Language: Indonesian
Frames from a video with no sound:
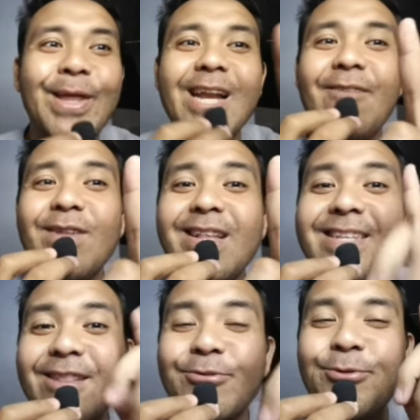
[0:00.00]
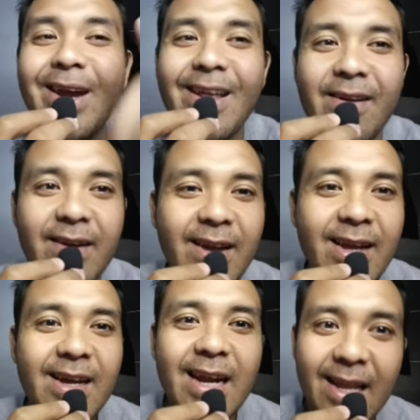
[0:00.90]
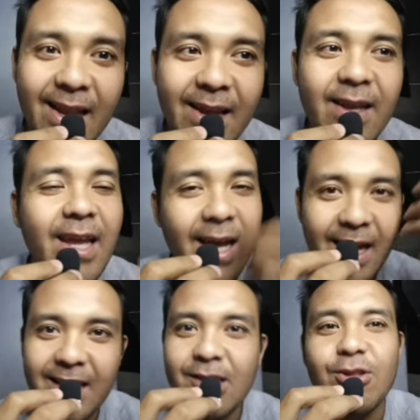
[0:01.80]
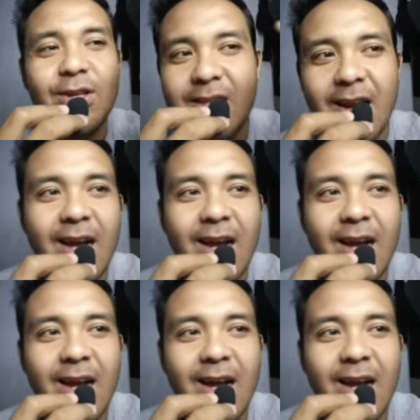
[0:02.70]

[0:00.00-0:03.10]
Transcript: untuk dapetin satu UR Rilek ya itu terserah